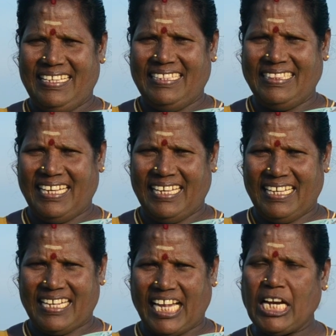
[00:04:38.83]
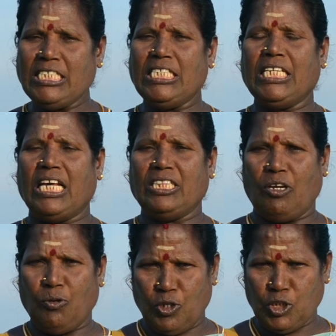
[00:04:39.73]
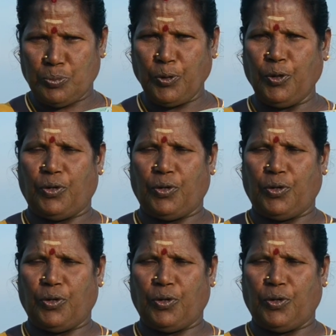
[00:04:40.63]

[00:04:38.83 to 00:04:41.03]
இந்த கருஞ்சீரத்தில் ஒரு ஸ்பூன்